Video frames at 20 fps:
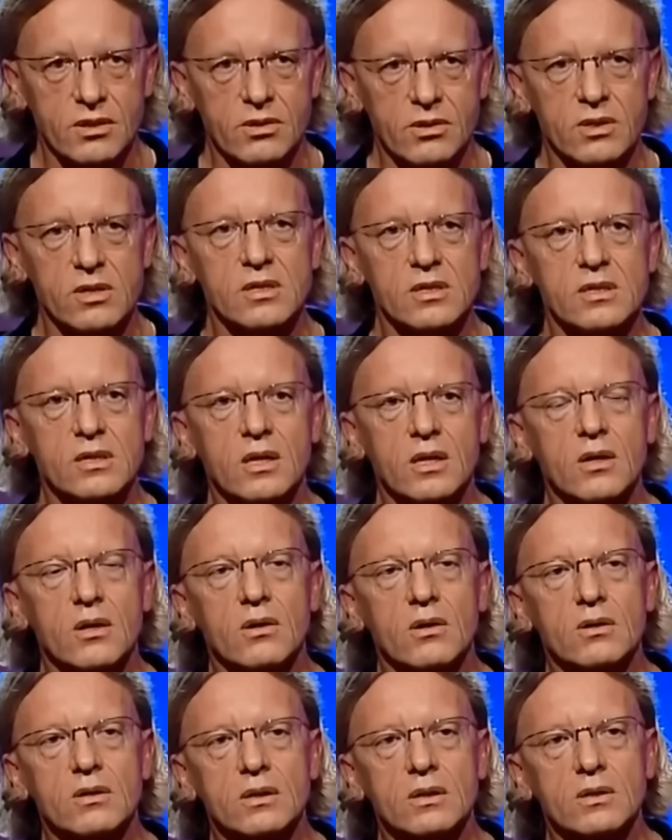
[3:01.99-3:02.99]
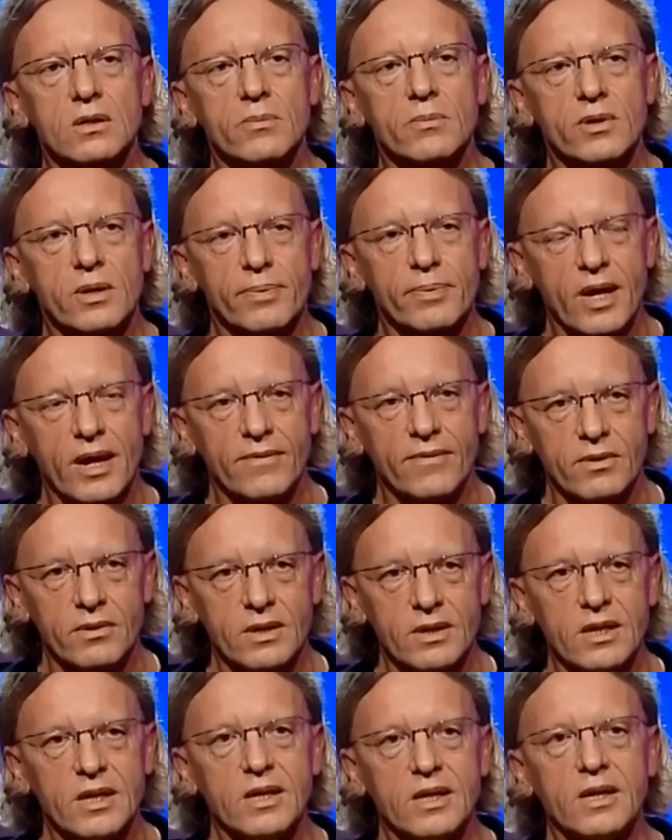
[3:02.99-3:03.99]
To jest jego dobre prawo.
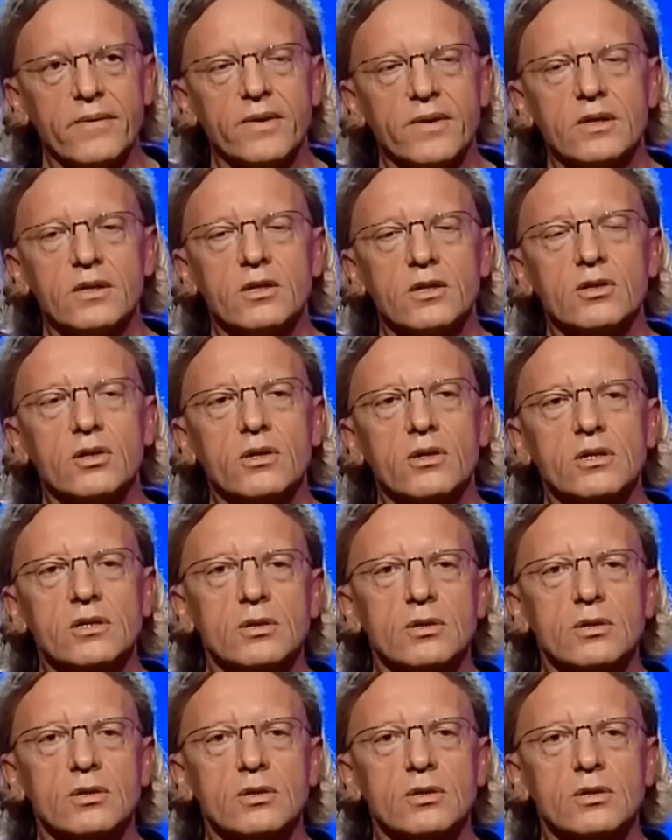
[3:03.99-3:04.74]
I to jest